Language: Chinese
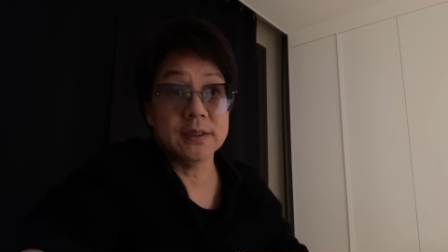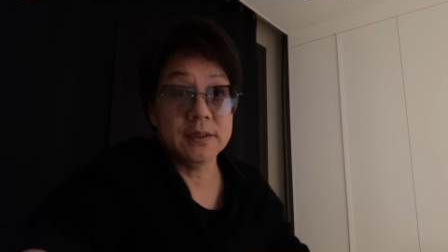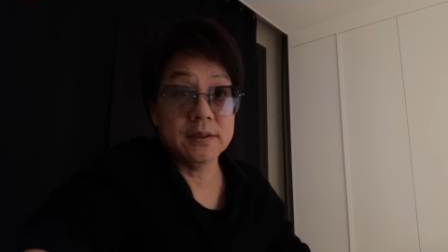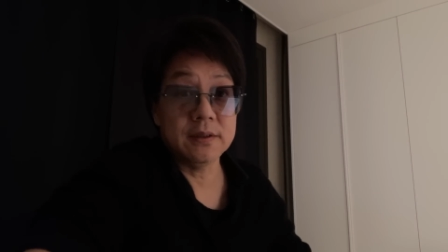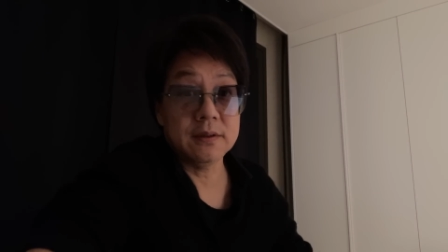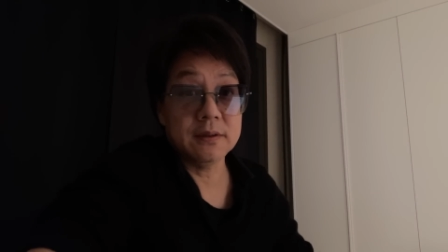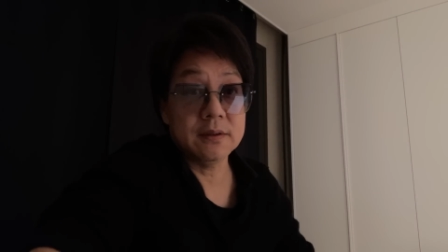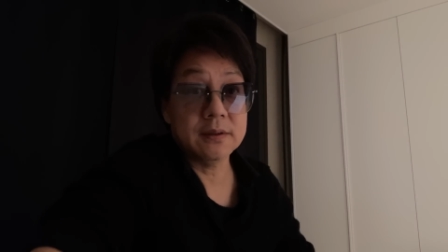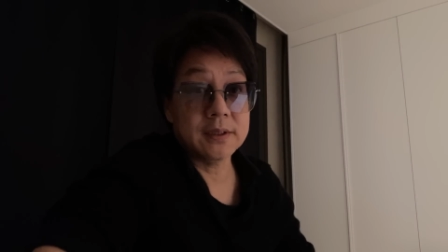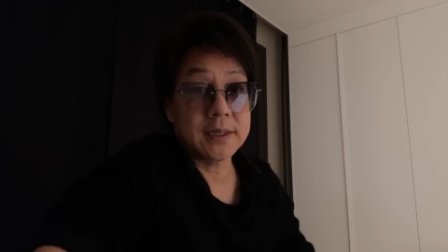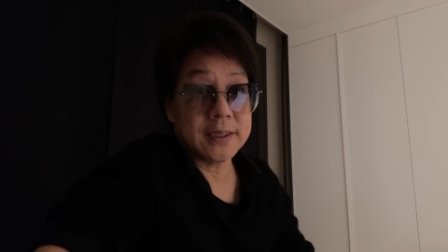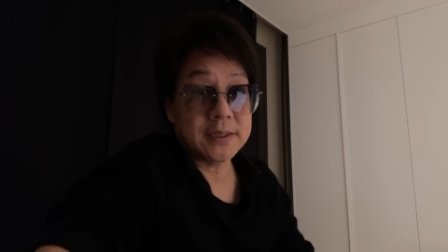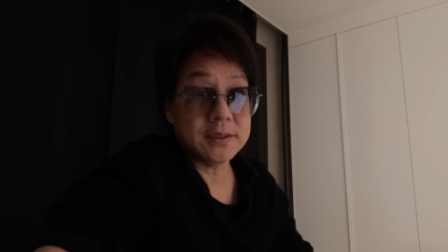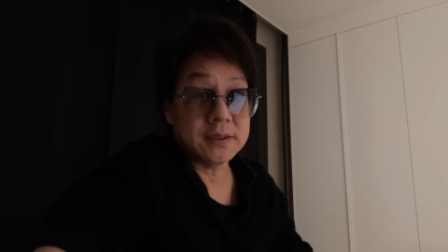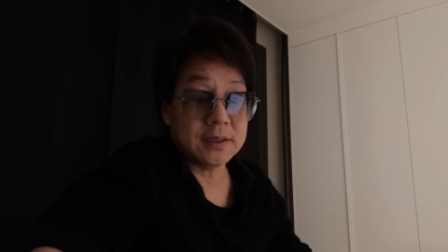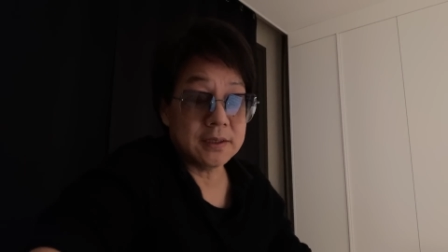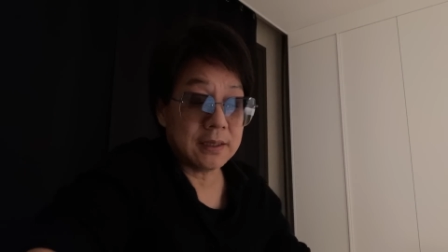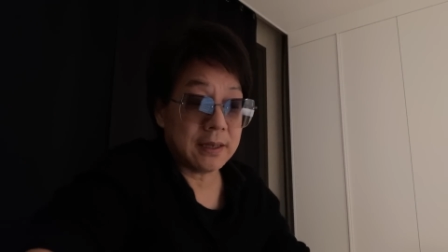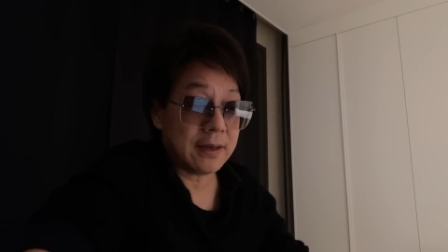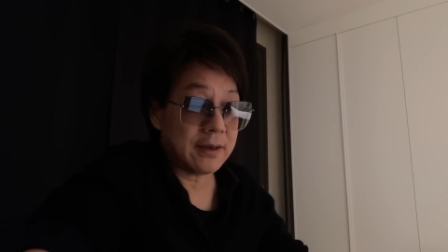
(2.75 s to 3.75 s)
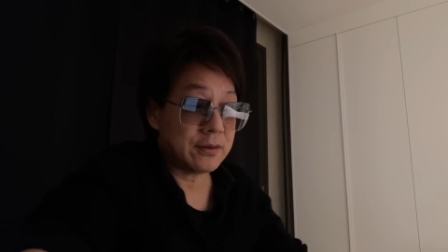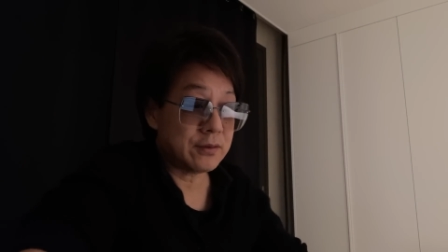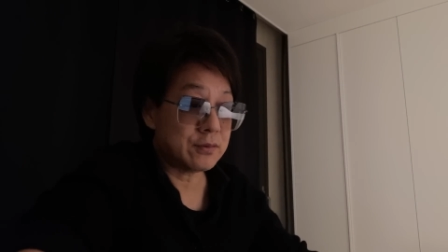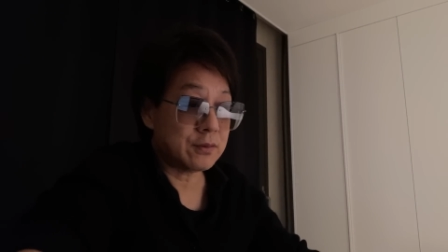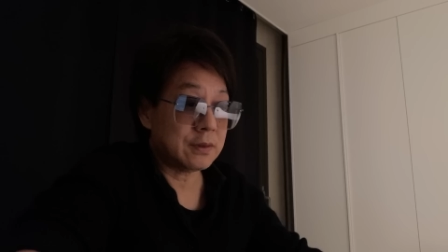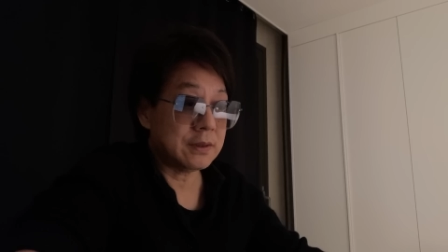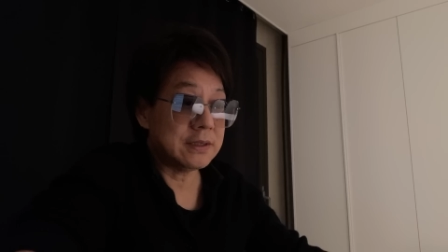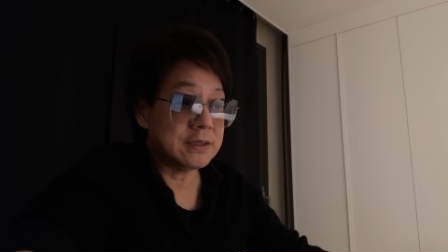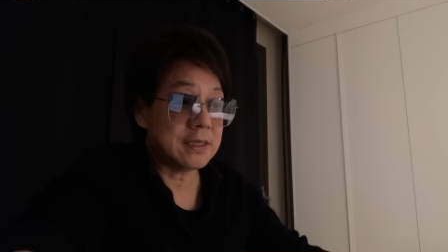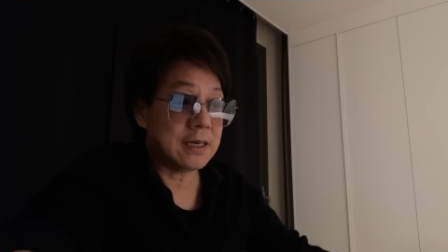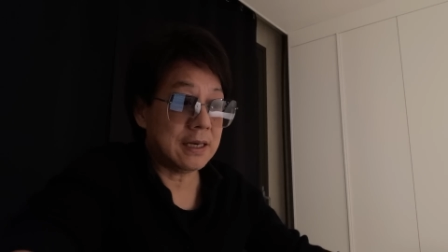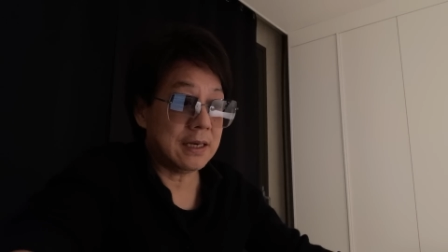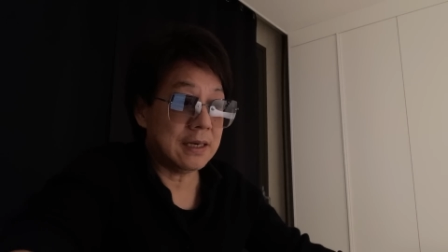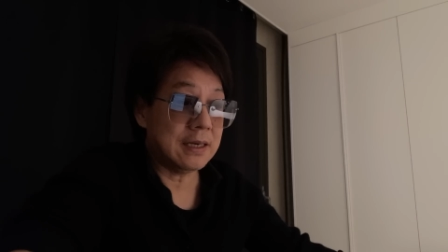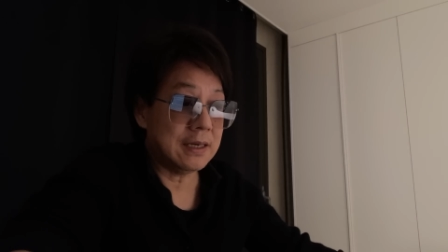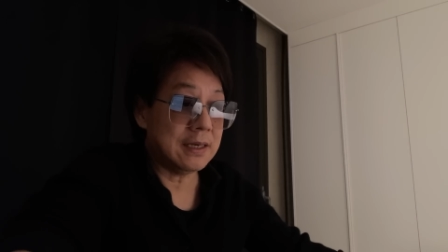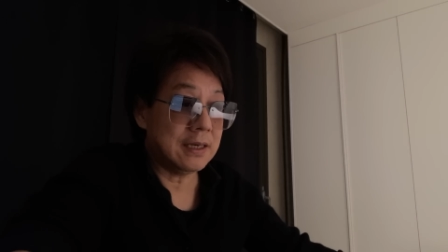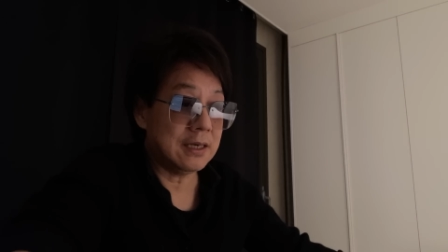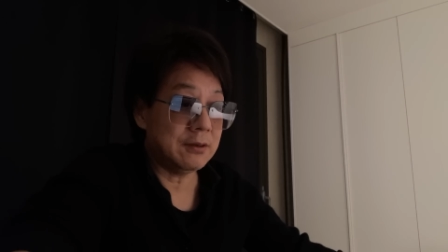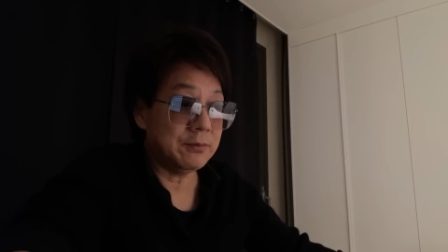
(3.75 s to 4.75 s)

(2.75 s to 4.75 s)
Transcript: 也赶紧跟大家说一下啊。